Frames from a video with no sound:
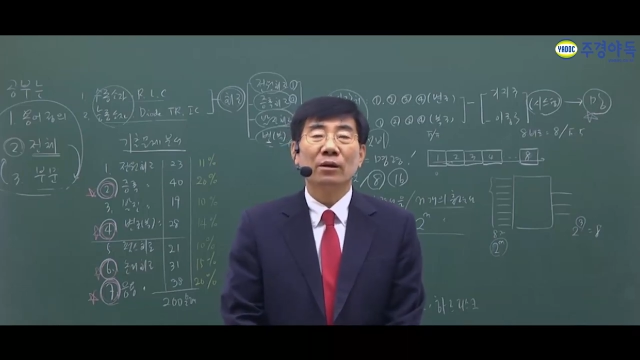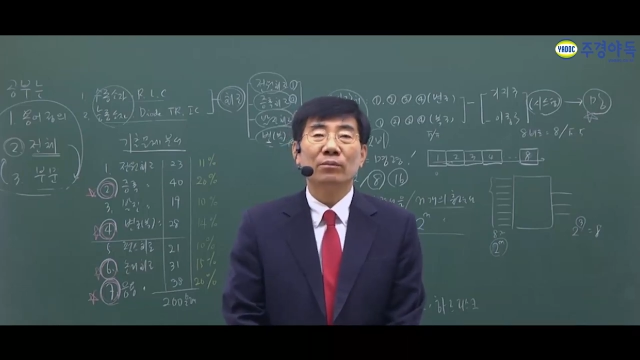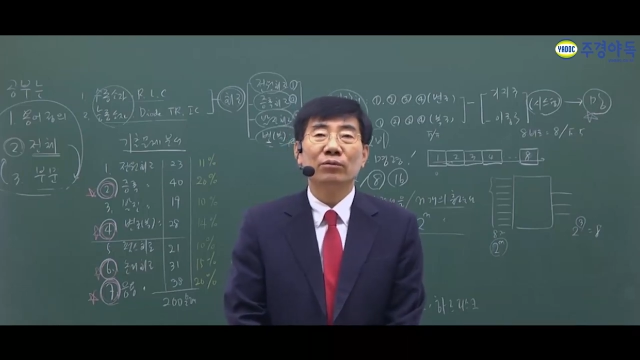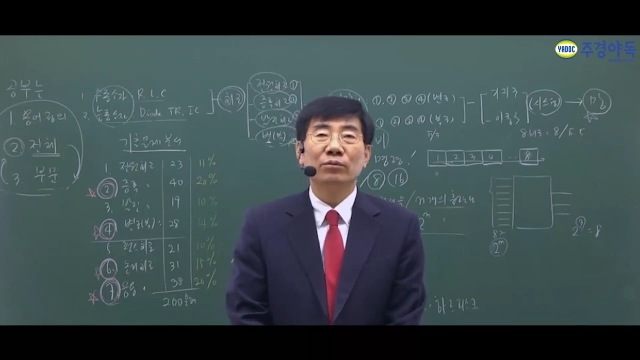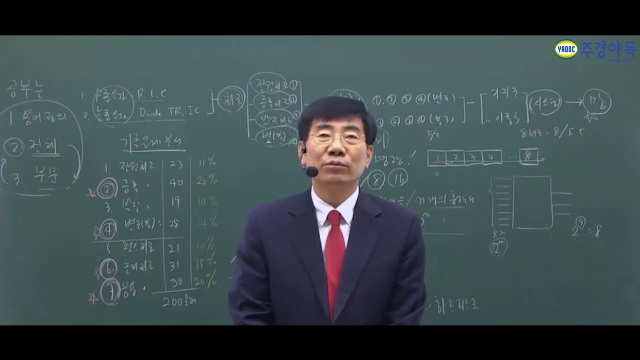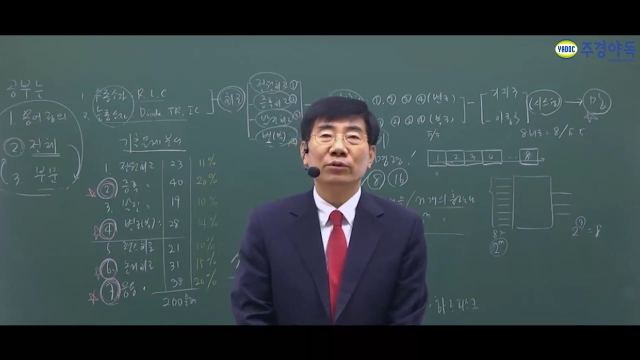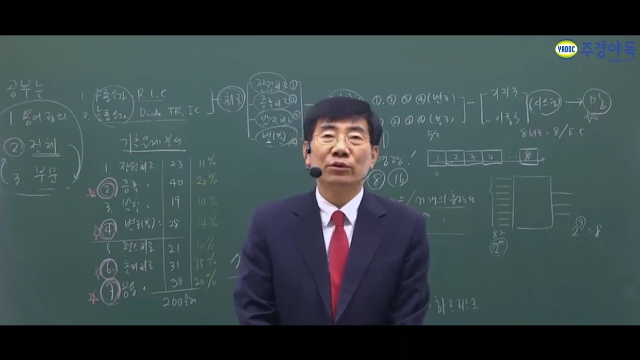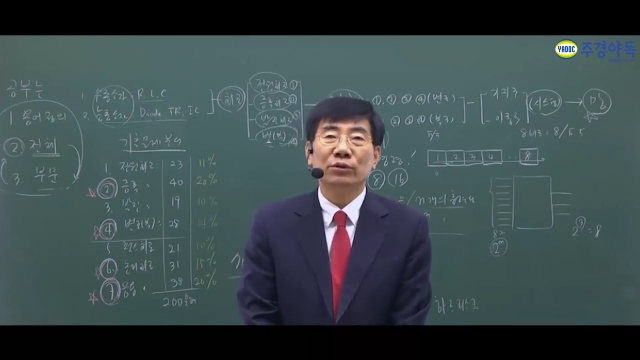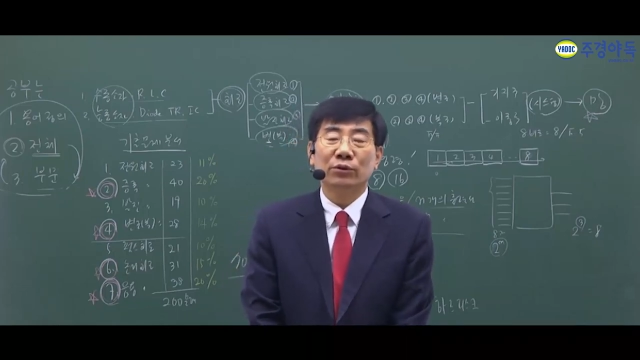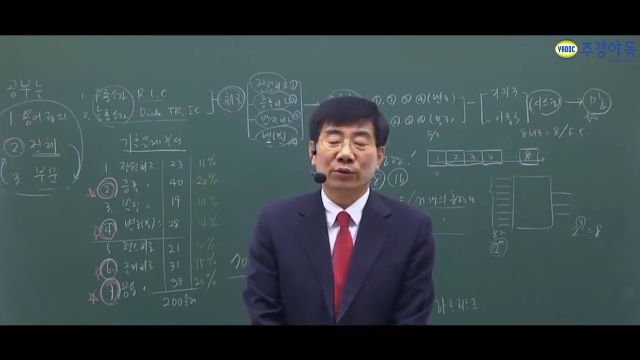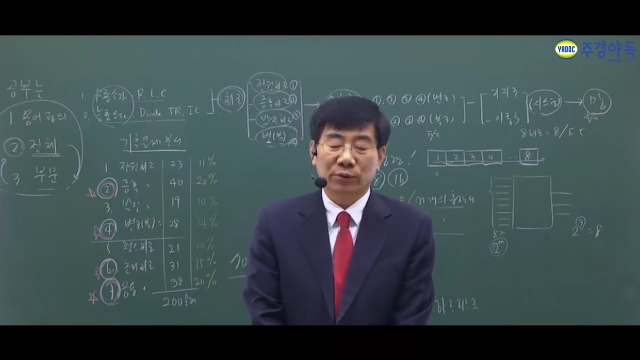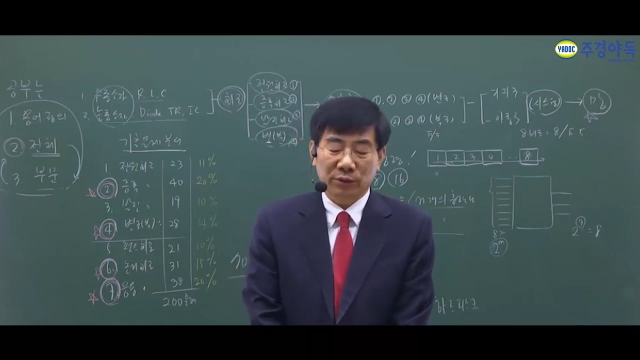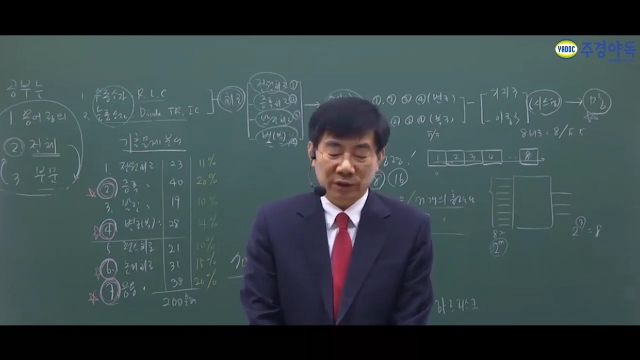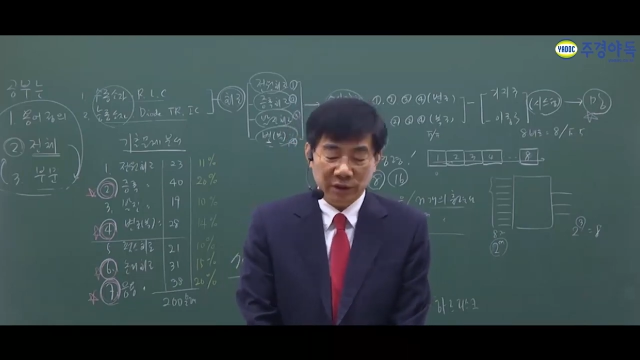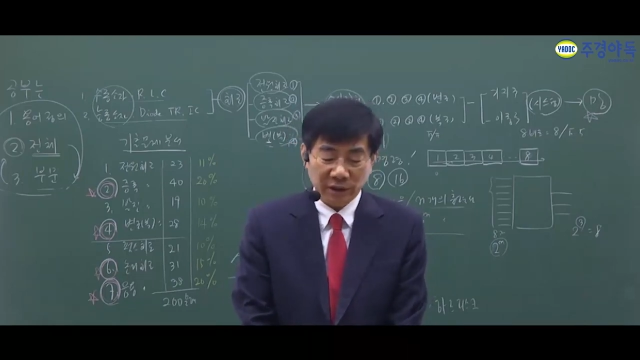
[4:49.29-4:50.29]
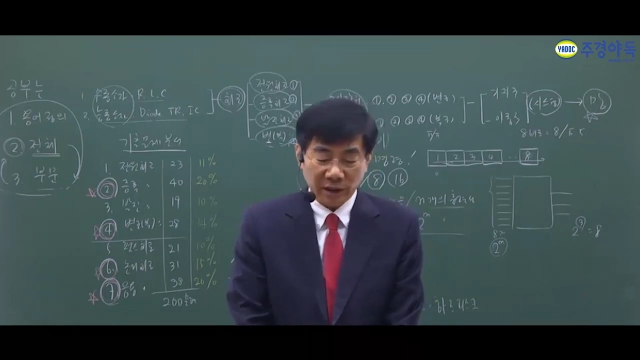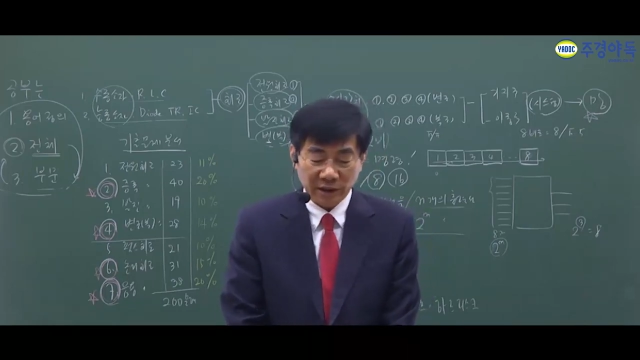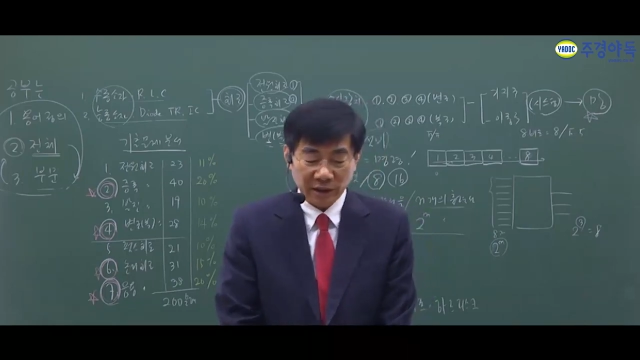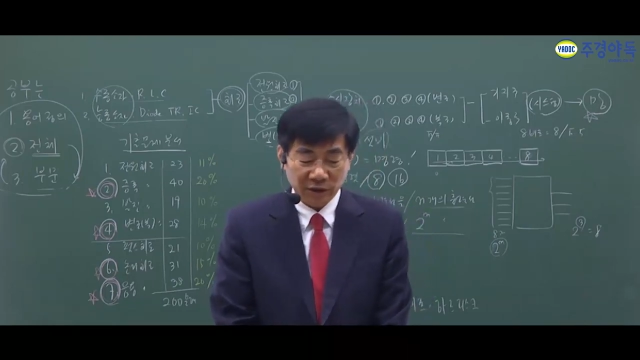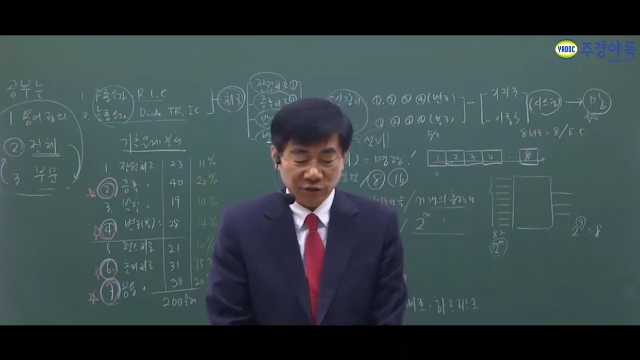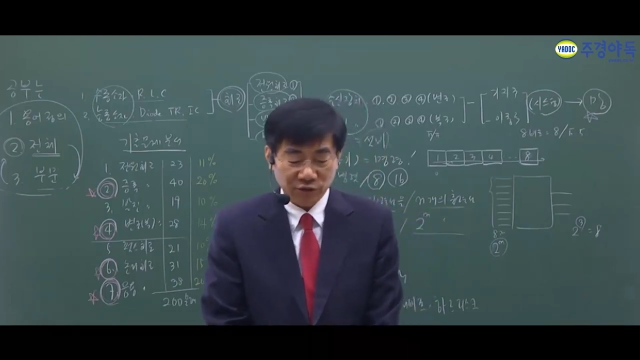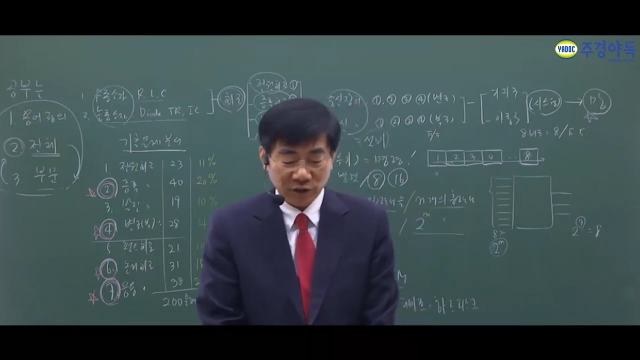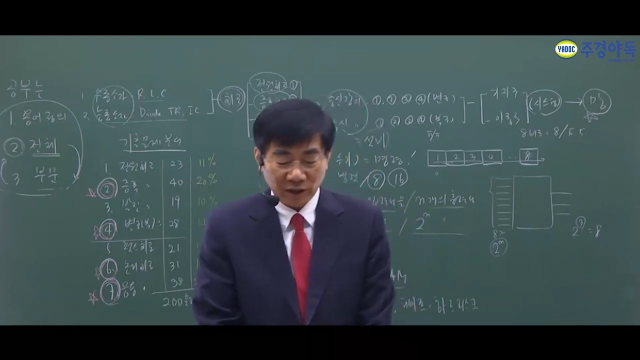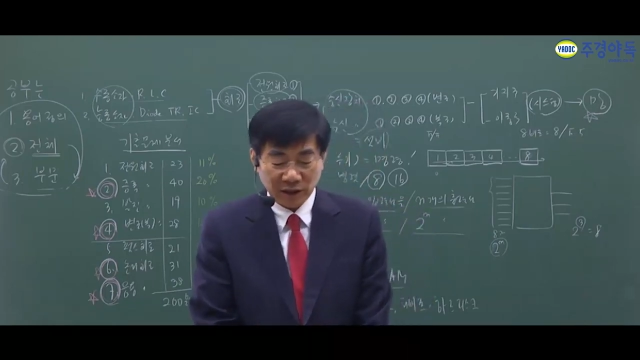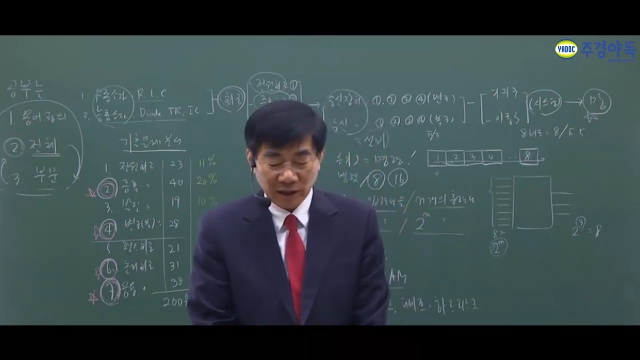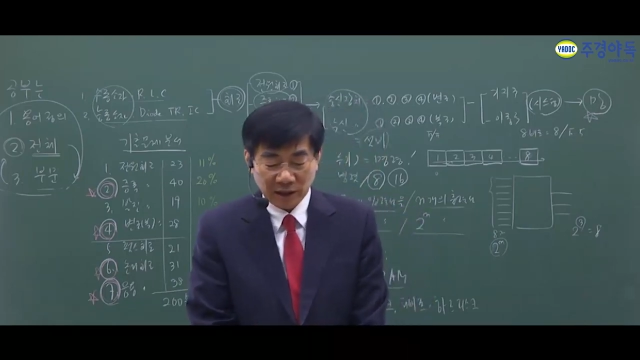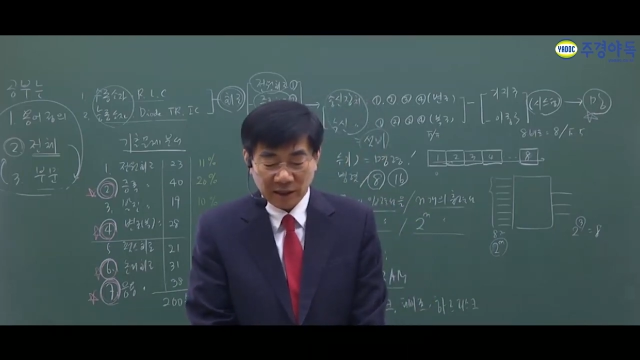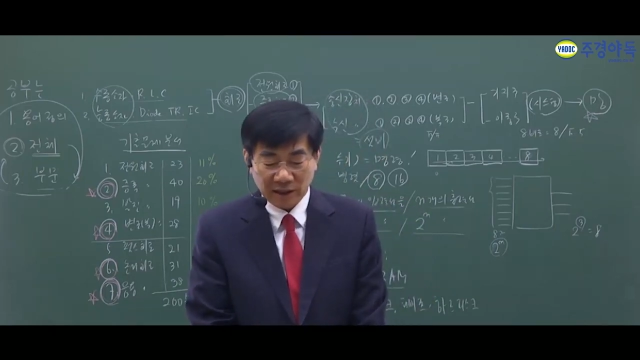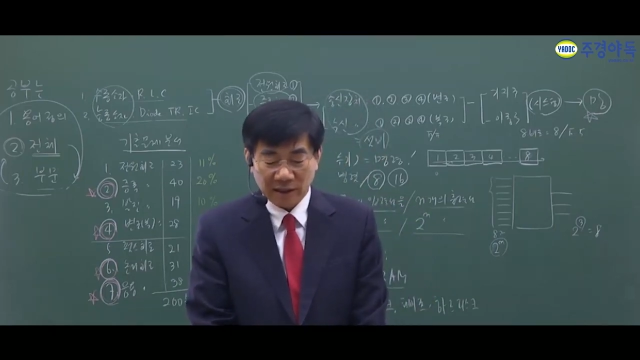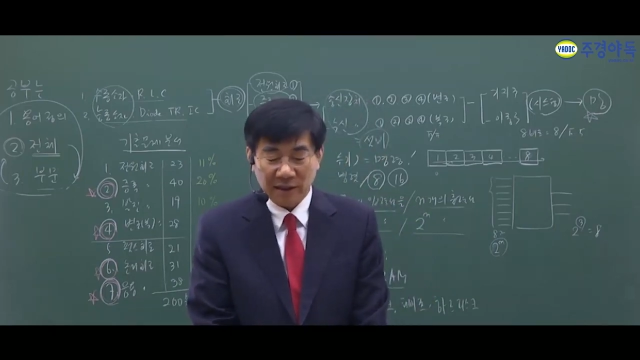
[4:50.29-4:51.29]
부분을 거는 것이 굉장히
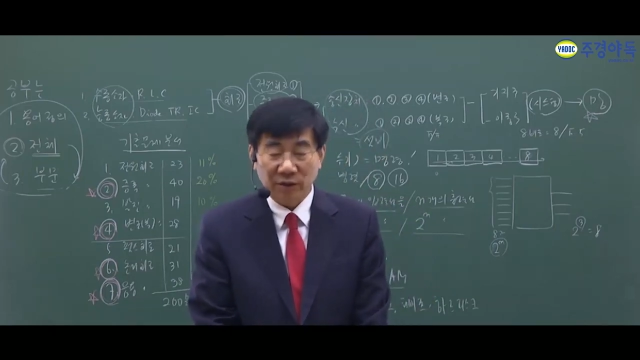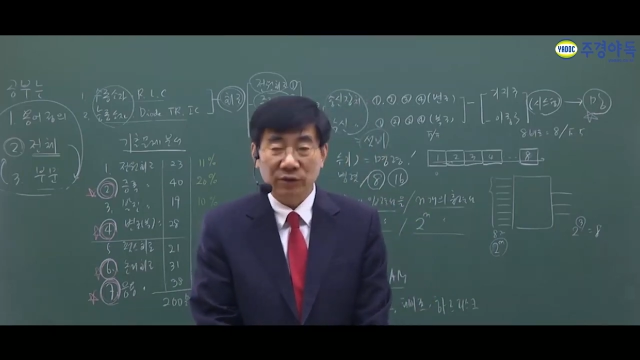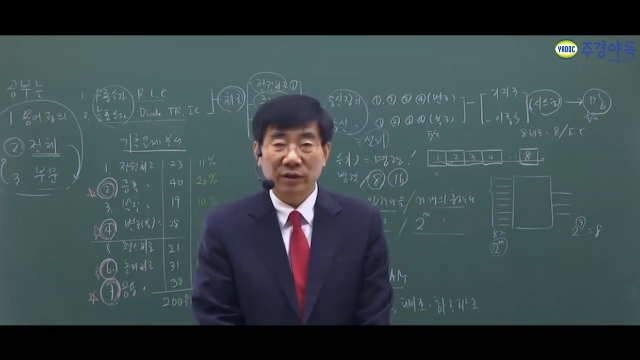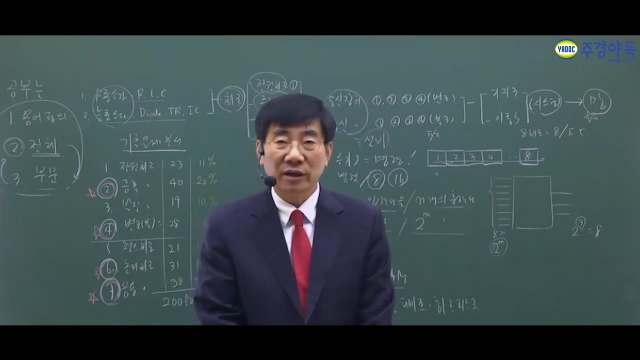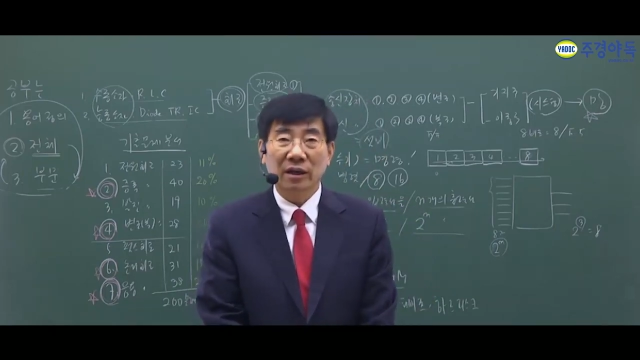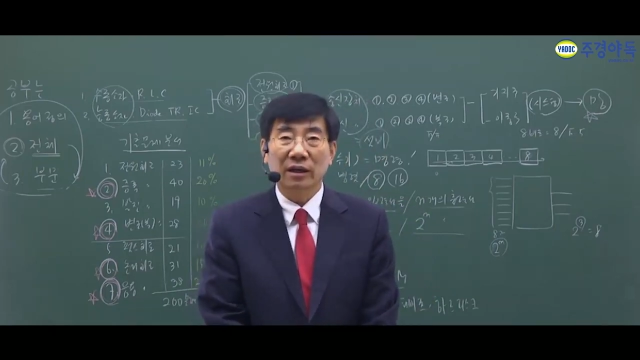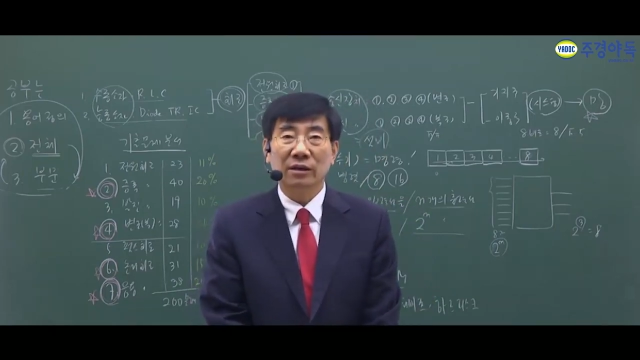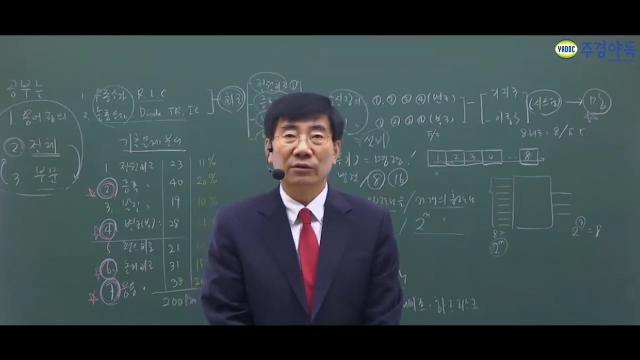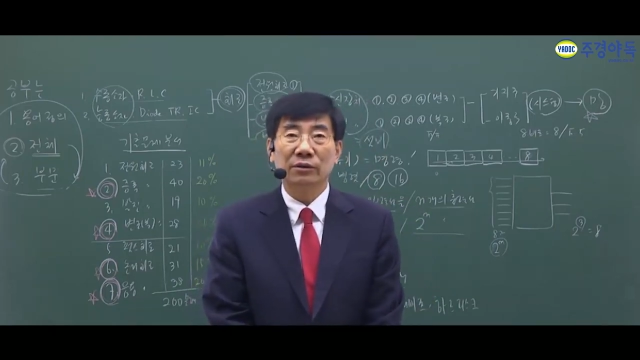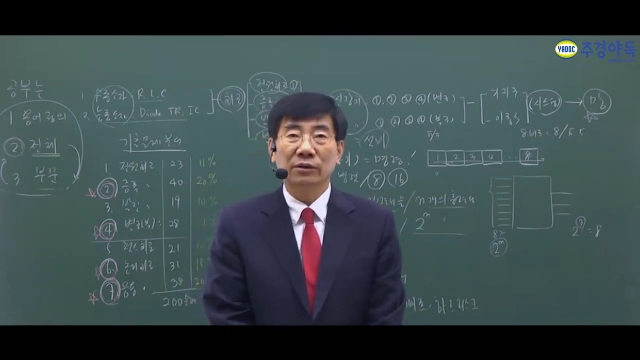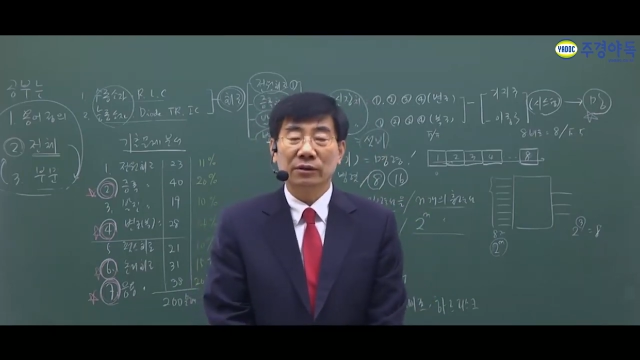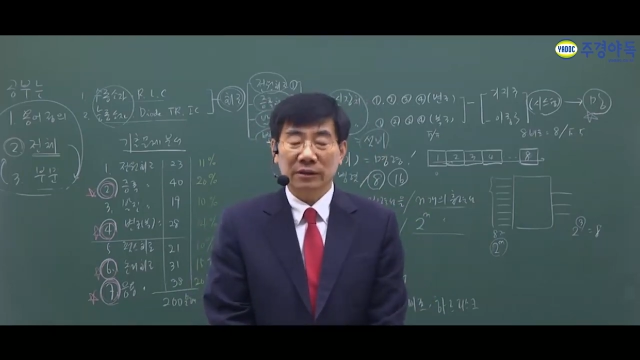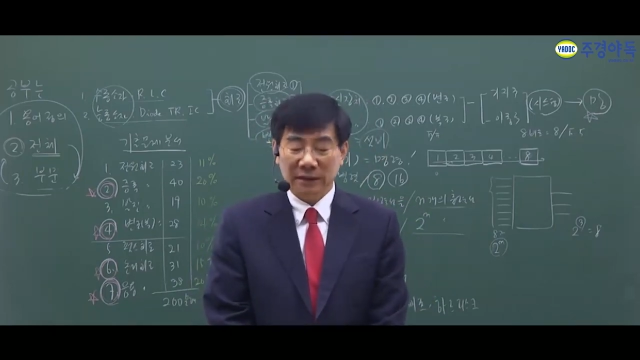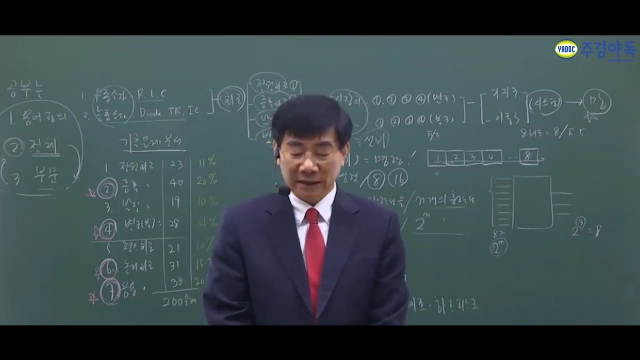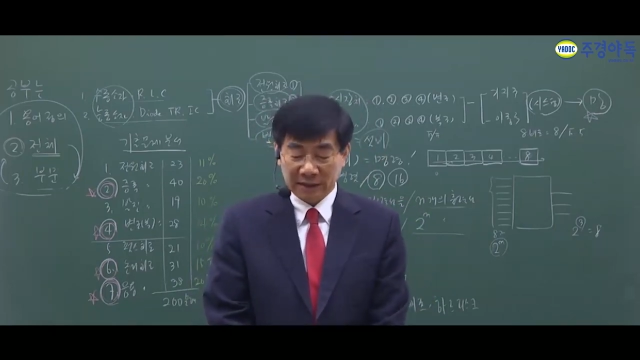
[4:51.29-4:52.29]
중요하다라고 생각하고요.